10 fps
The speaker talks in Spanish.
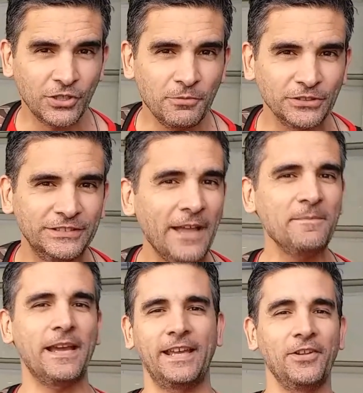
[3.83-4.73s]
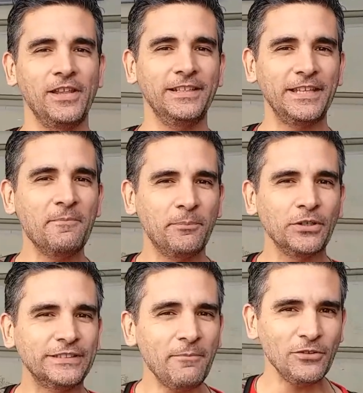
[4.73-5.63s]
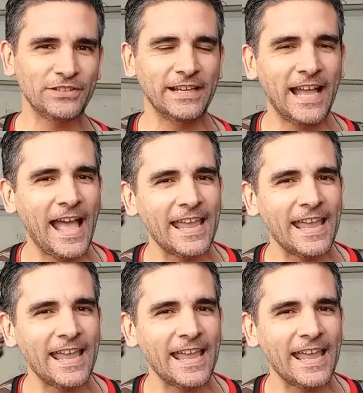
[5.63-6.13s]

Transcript: ¿Cómo están viajeros del tiempo? Estamos acá